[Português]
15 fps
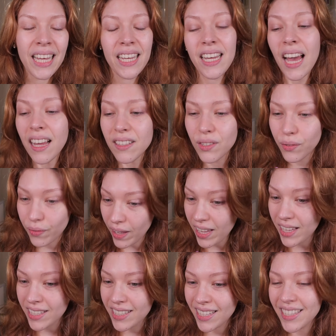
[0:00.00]
E às
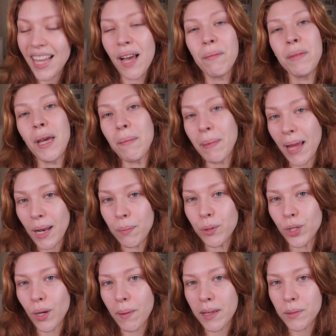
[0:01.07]
vezes a minha pele
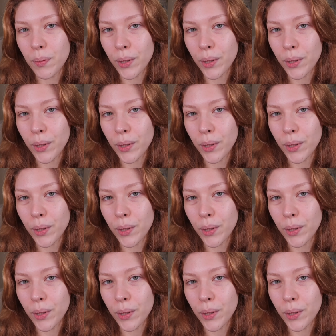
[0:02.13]
puxa mais